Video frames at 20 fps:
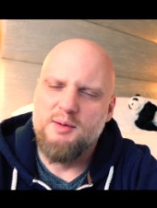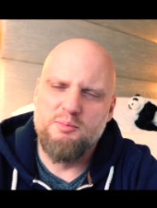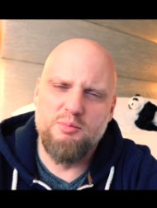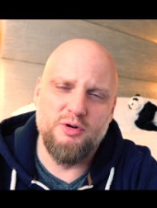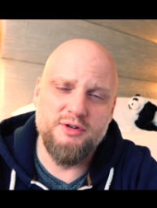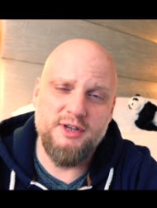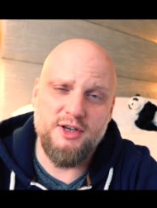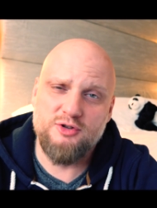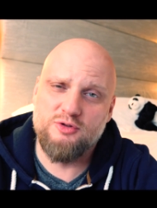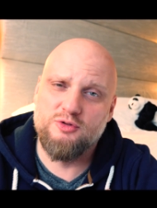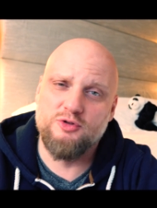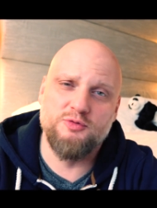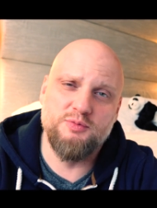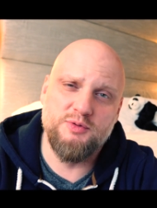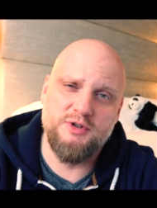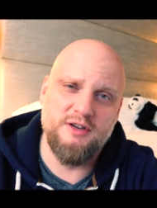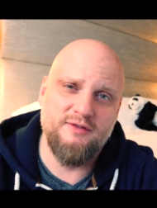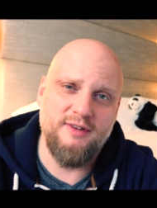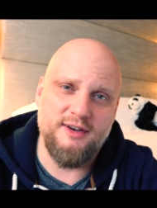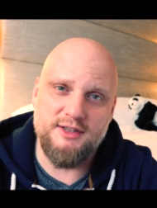bo On jest tuż
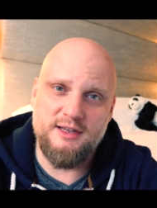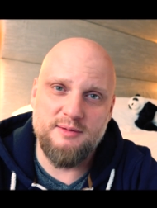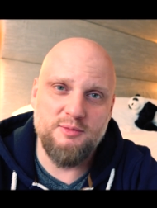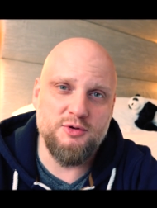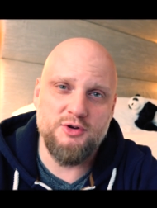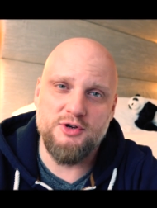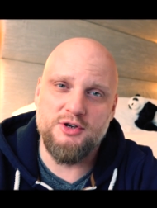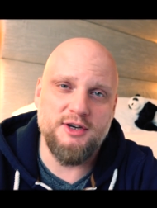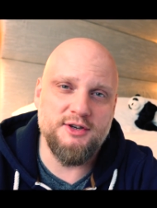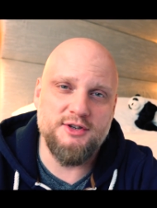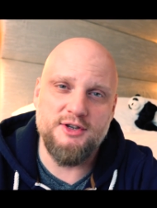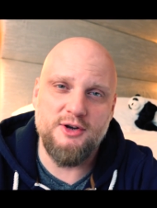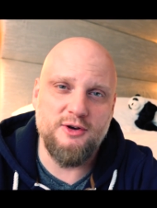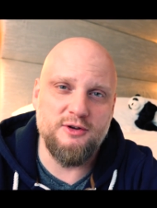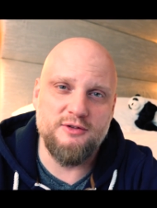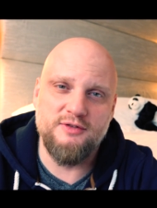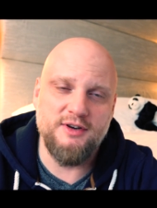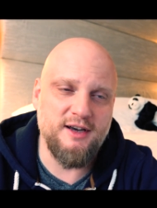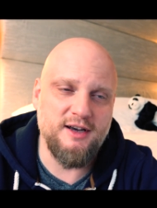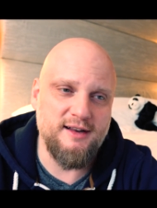przy Was, nie musi się
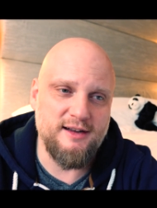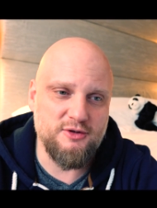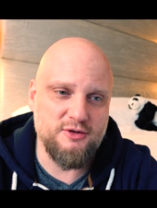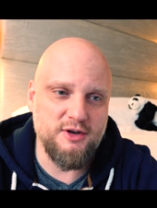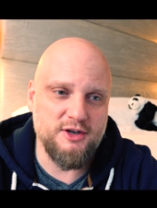znikąd wychylać,